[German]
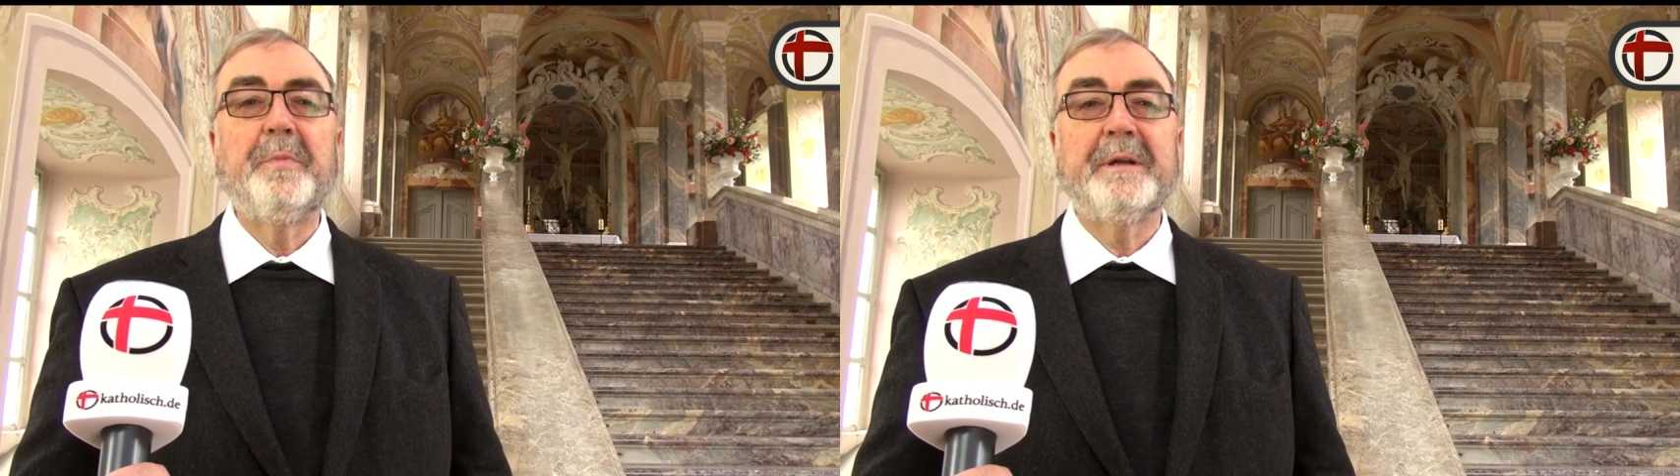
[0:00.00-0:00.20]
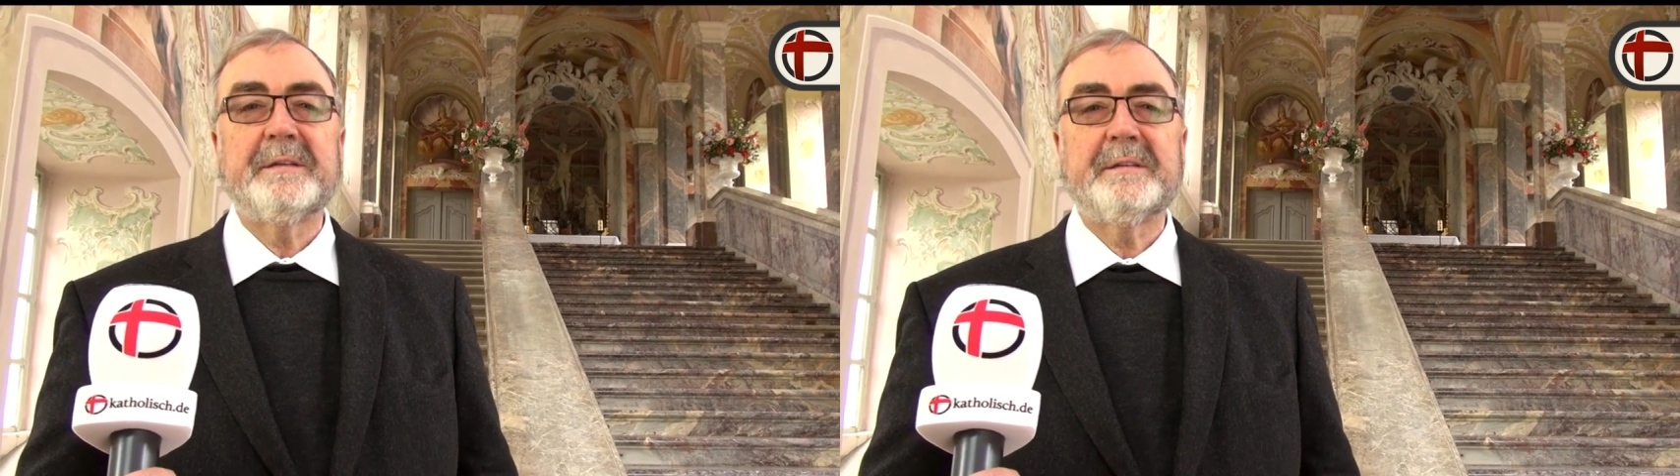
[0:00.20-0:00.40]

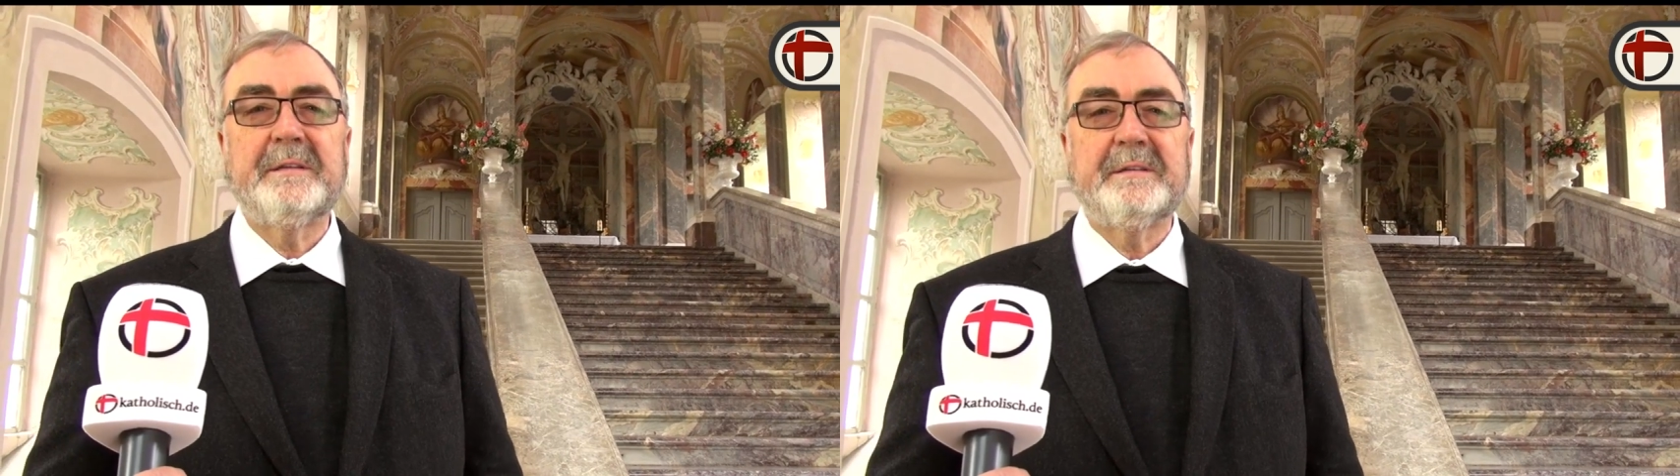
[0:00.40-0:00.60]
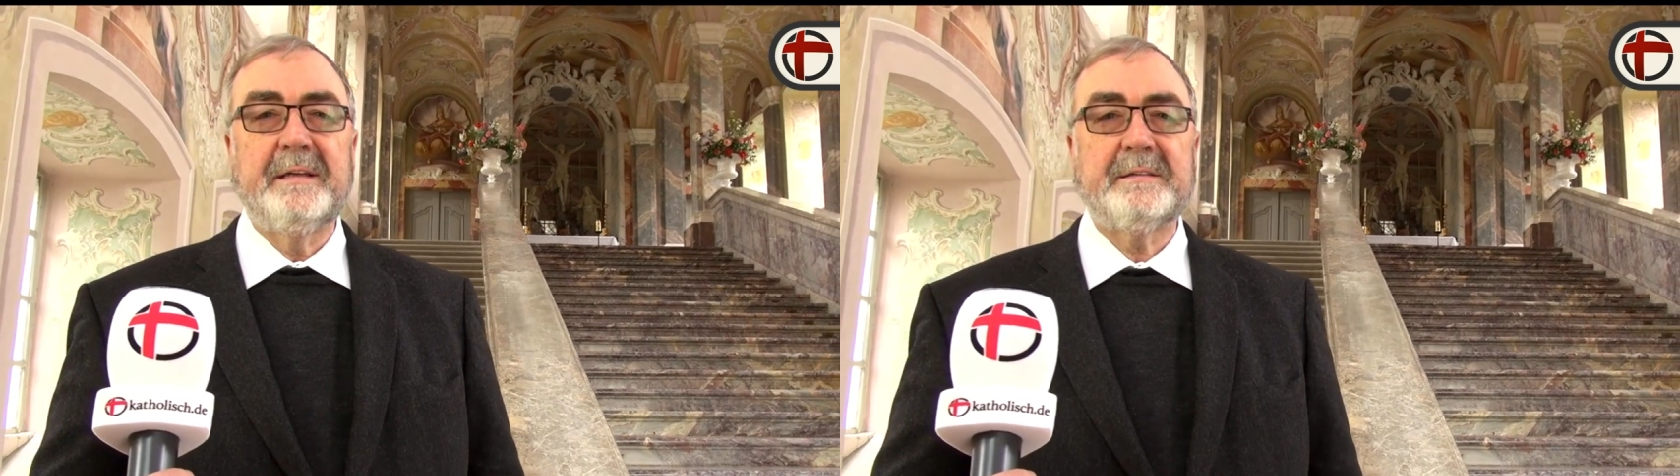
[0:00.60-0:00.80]
über das
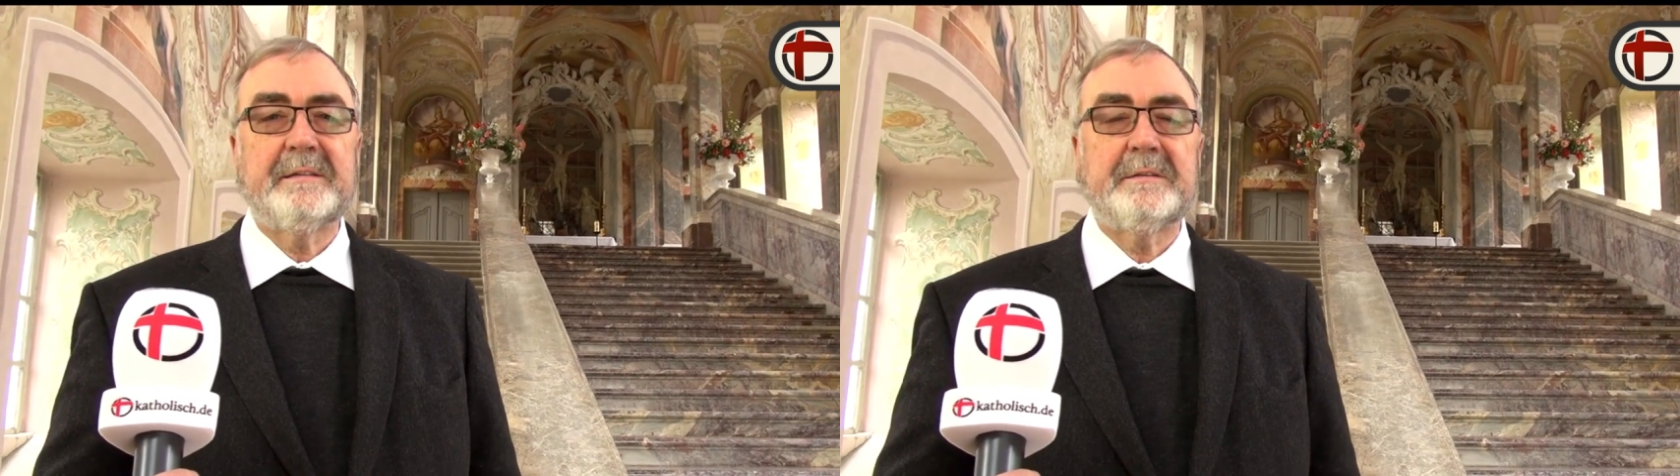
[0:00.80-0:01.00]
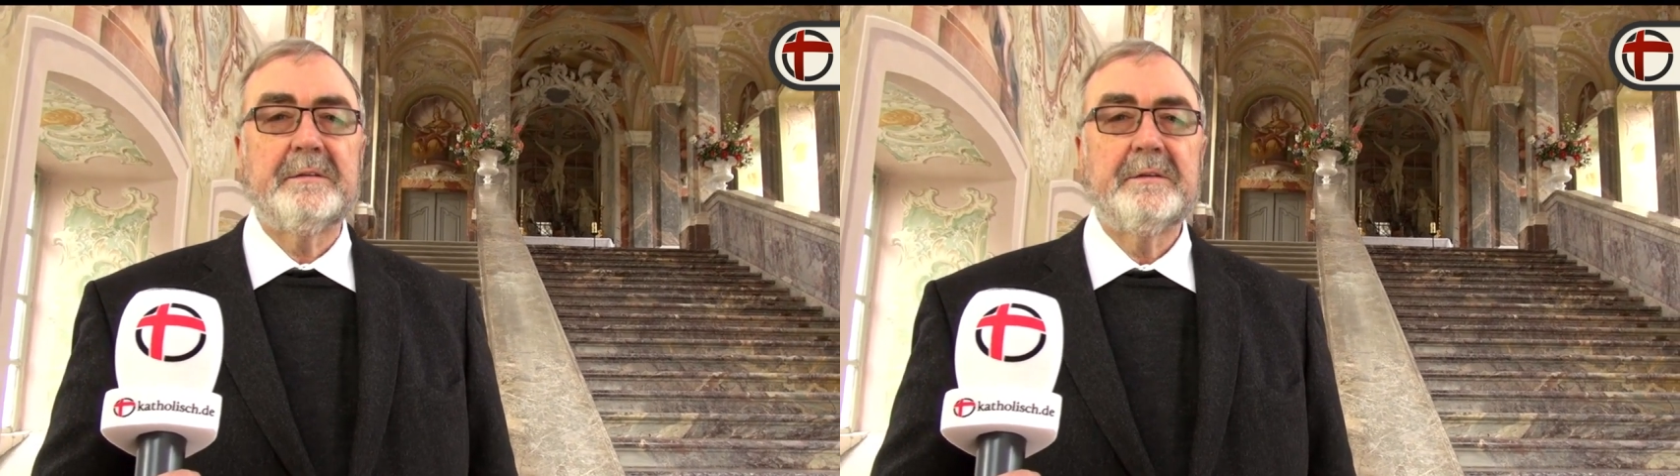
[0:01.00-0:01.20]

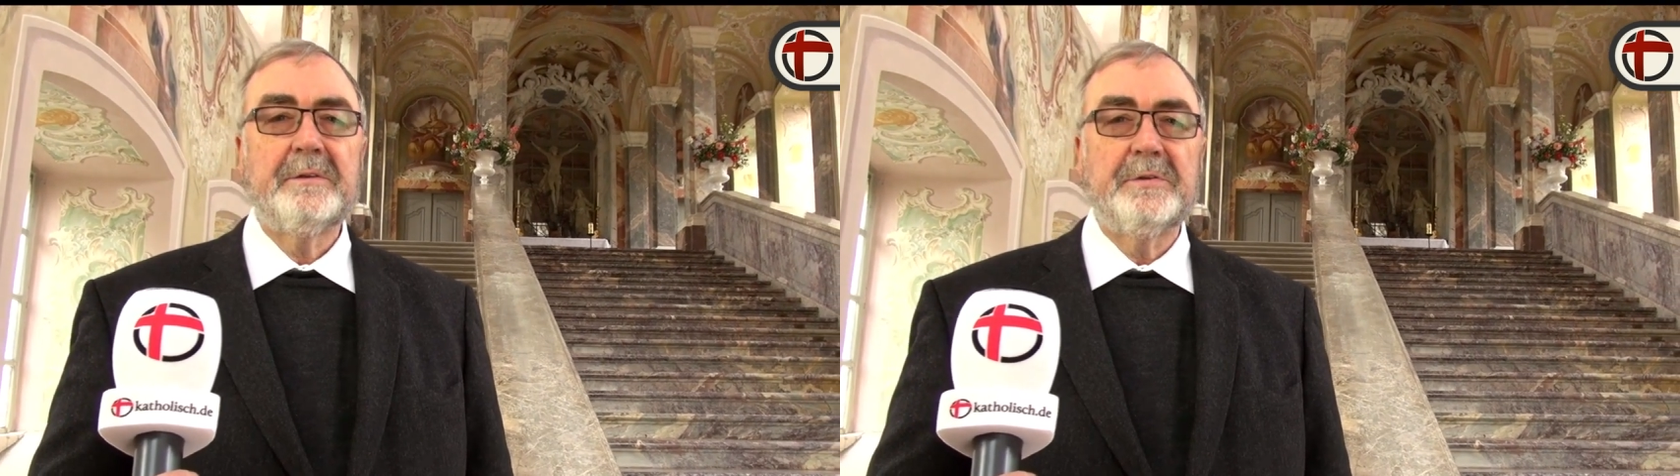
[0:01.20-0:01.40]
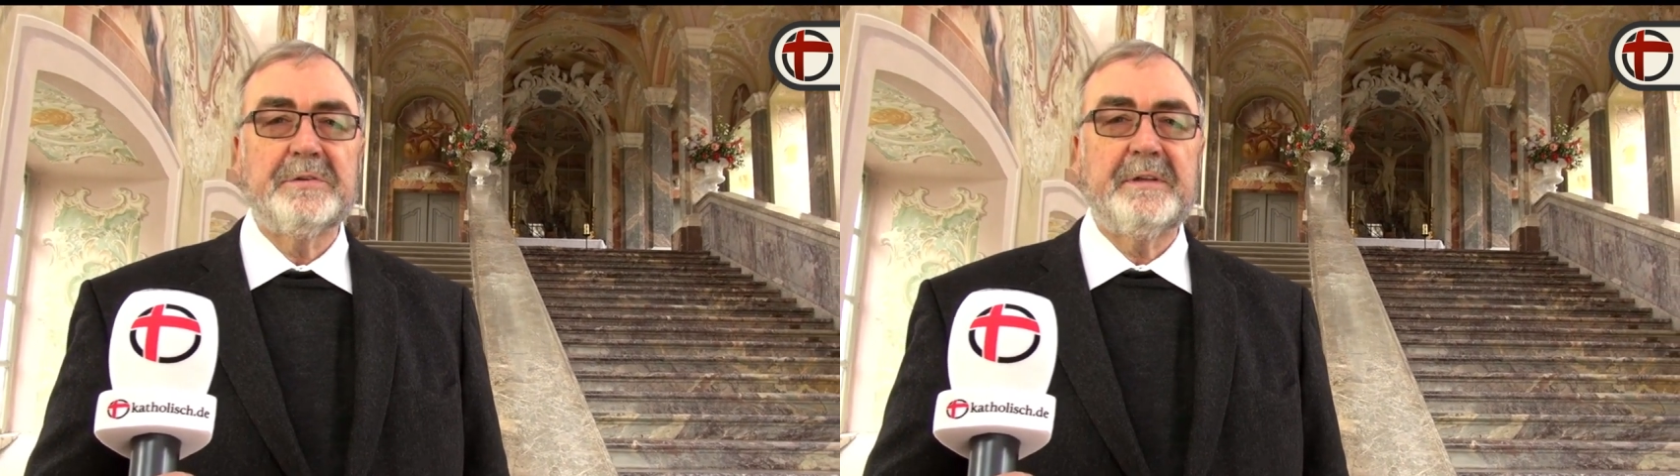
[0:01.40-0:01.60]
Gesetz
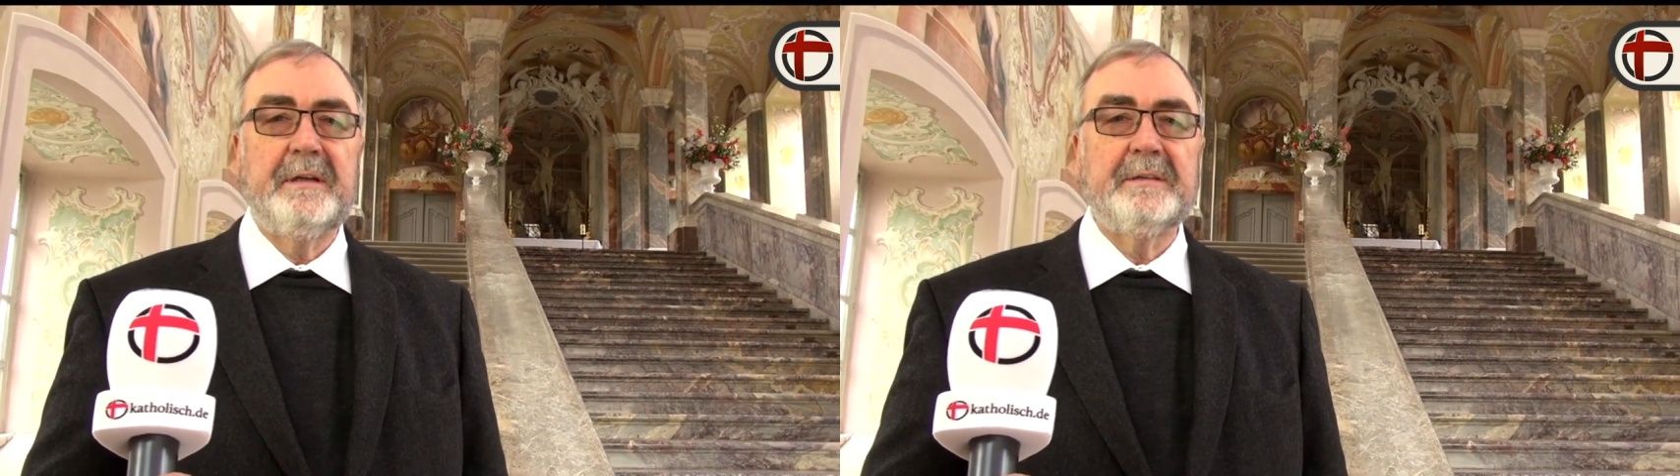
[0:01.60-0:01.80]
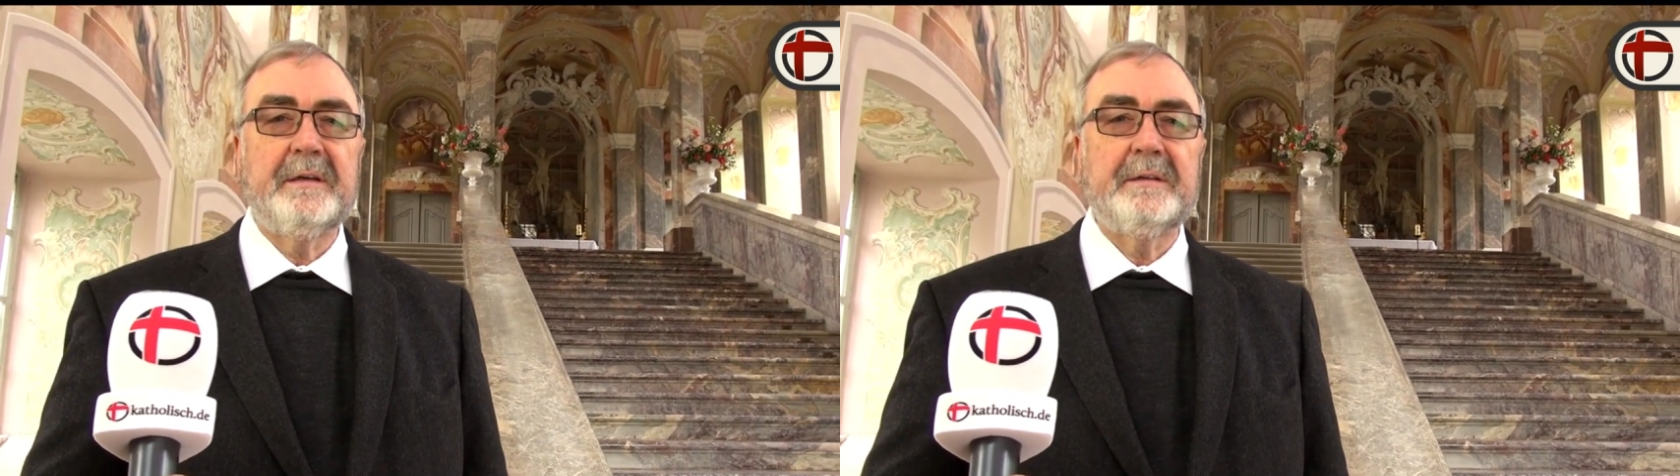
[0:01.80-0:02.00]

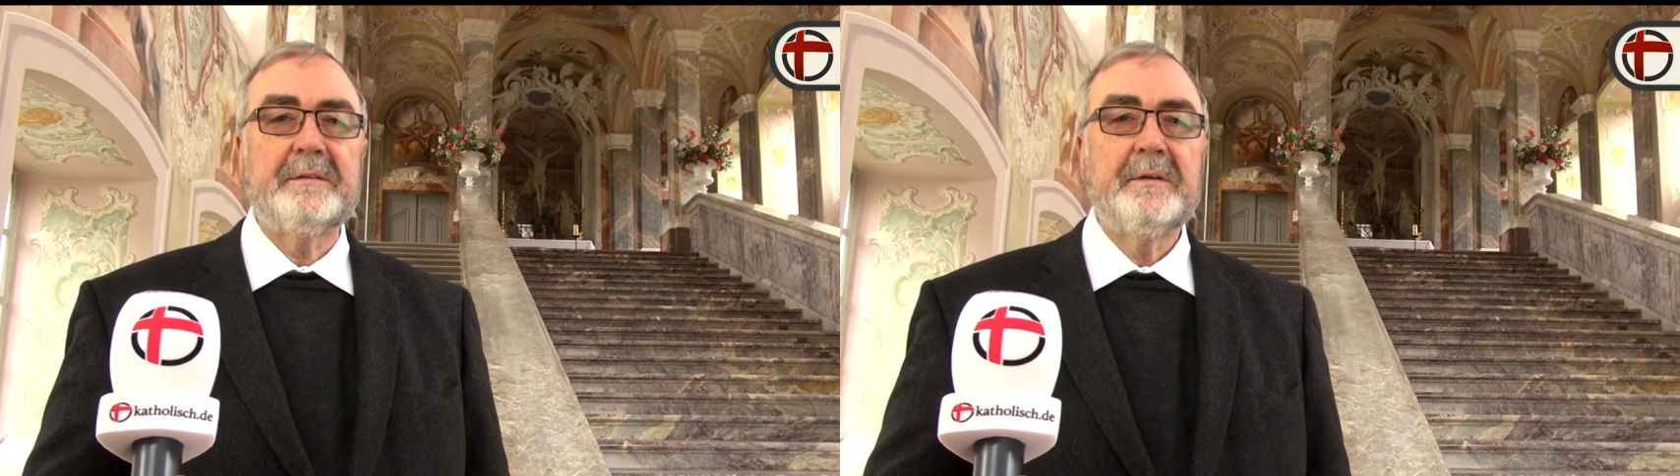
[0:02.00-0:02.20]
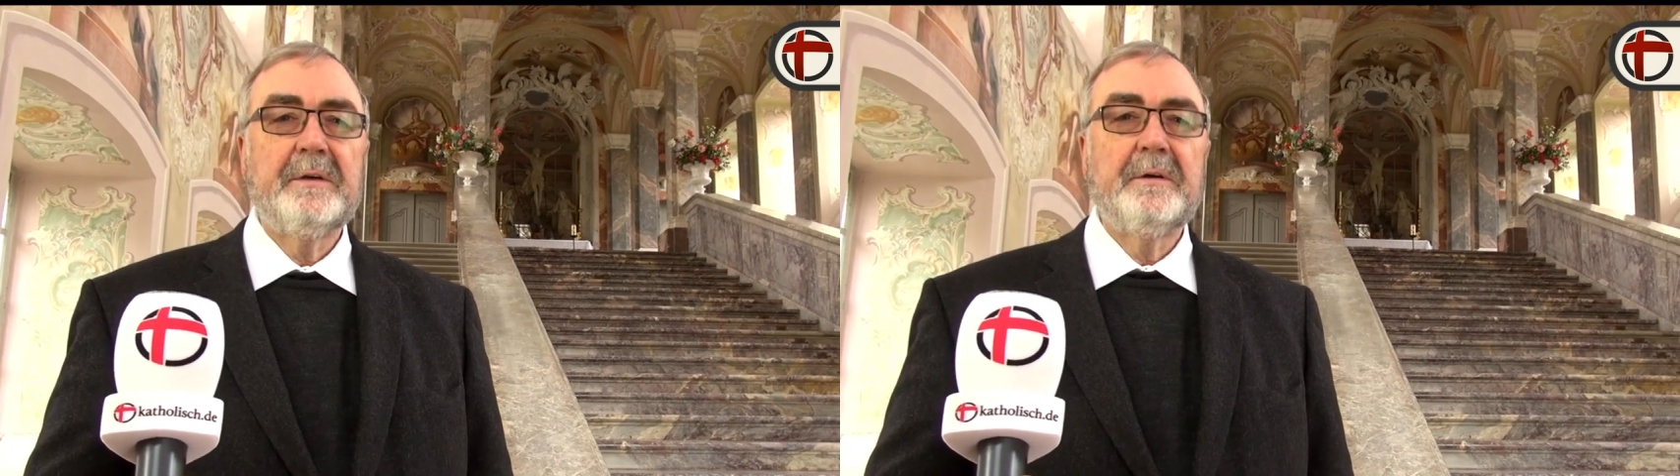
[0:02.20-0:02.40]
gestellt hat,